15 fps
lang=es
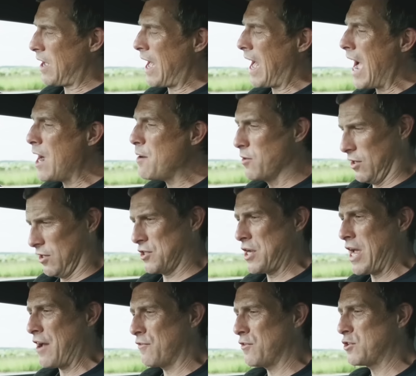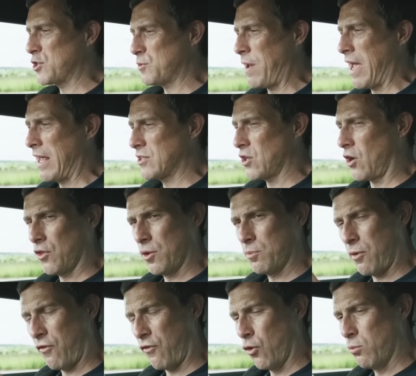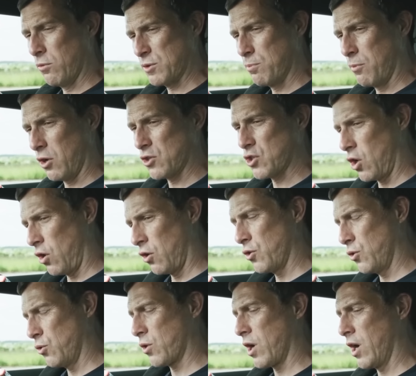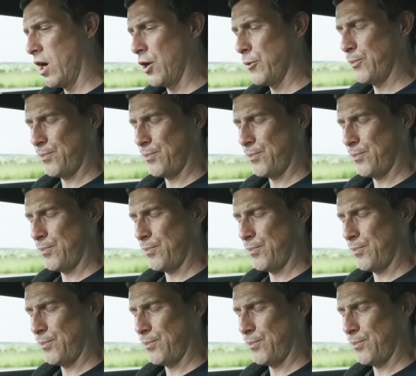Así que ¿cuánto has gastado en las modificaciones de tu coche?